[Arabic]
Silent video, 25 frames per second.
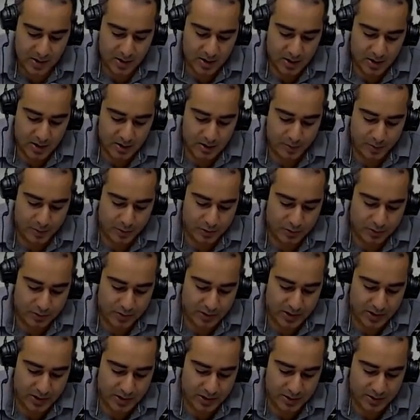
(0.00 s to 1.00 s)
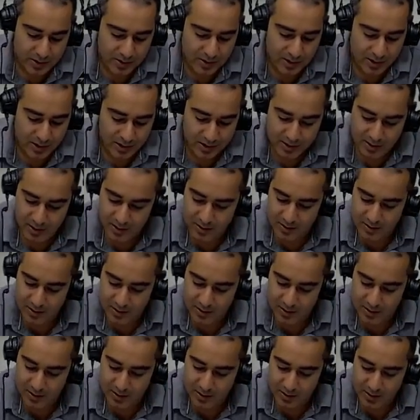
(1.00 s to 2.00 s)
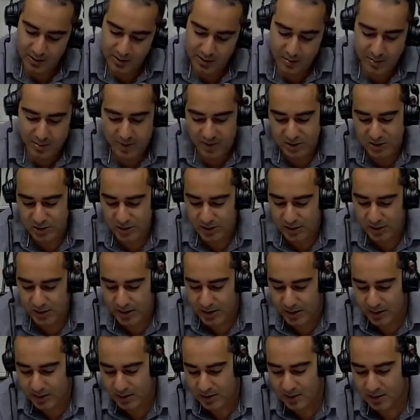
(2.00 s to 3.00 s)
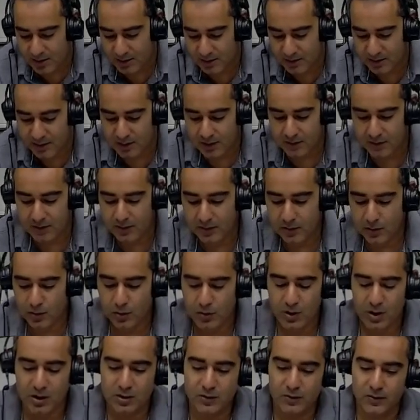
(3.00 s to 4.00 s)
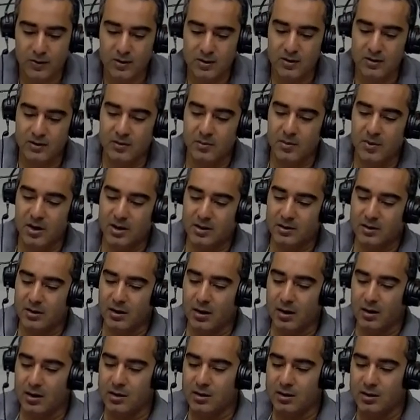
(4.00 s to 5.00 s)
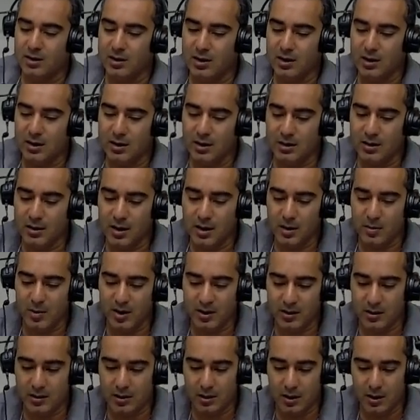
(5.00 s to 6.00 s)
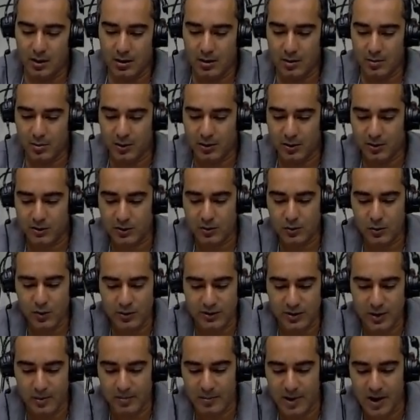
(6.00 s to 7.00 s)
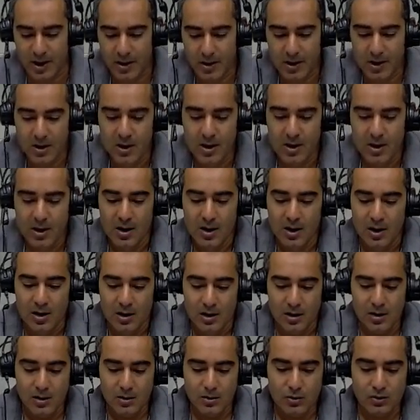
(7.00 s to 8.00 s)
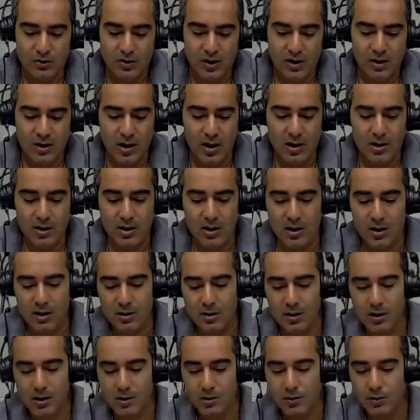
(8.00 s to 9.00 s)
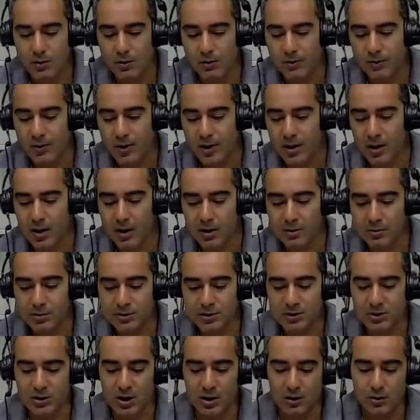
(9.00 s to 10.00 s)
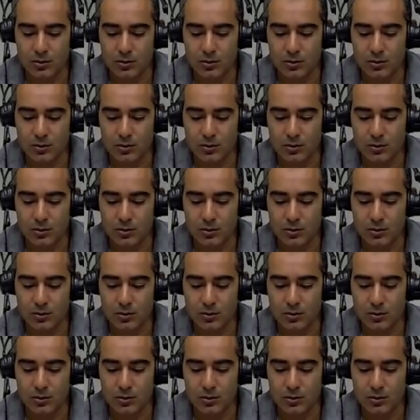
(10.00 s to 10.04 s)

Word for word: دبونورا نورا د القرارة ماشي لا إيجن سيرفيسيو يوكاش فنت زمرت أني نلمدن دبورخص وعزم يتو ثانية يقنا وفقغ بالشاي